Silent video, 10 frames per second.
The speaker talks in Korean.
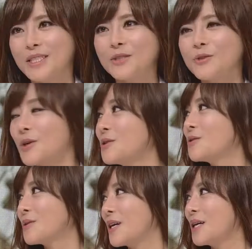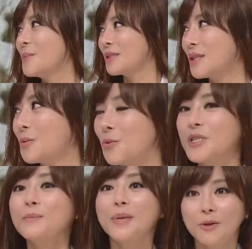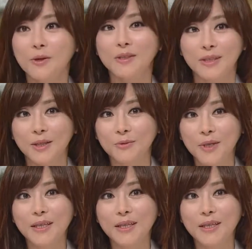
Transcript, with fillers: 시술 건수가 해마다 한 50만 건이라고